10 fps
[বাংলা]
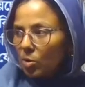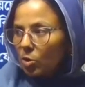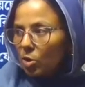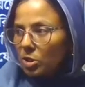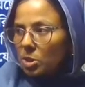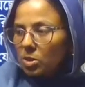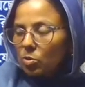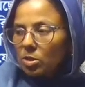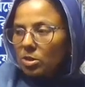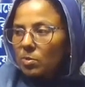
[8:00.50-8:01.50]
রয়েছে
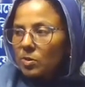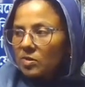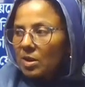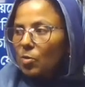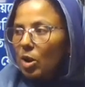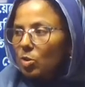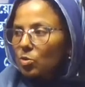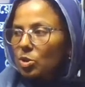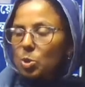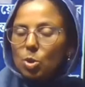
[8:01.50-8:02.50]
অতিথির বিশ্রাম ও
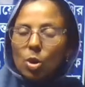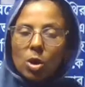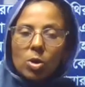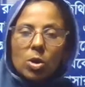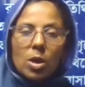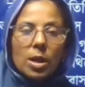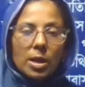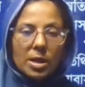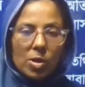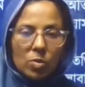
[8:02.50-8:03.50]
আনন্দের জন্য
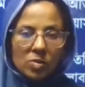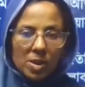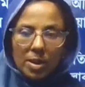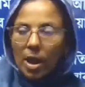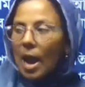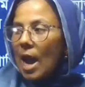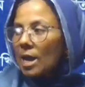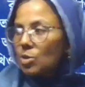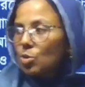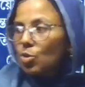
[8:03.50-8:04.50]
গৃহস্থের
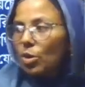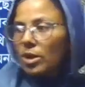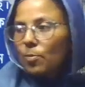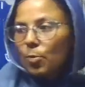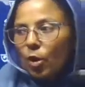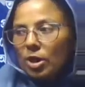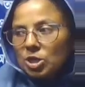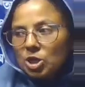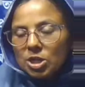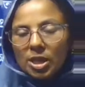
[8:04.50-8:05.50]
আন্তরিক প্রয়াস
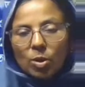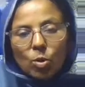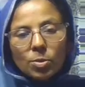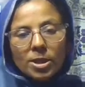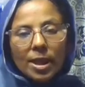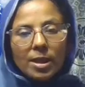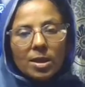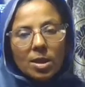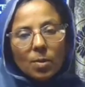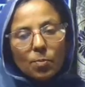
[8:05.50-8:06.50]
এই কবিতায়
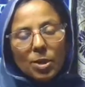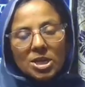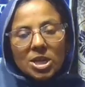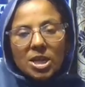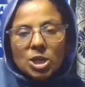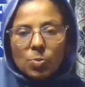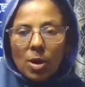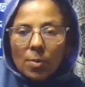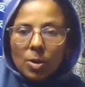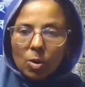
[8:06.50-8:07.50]

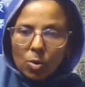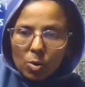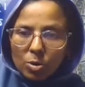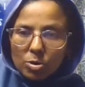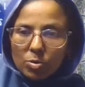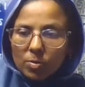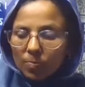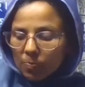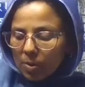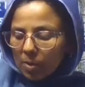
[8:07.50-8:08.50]
বিশেষভাবে লক্ষণীয়
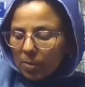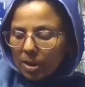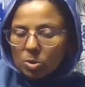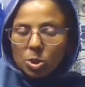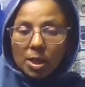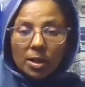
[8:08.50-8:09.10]
মানে হচ্ছে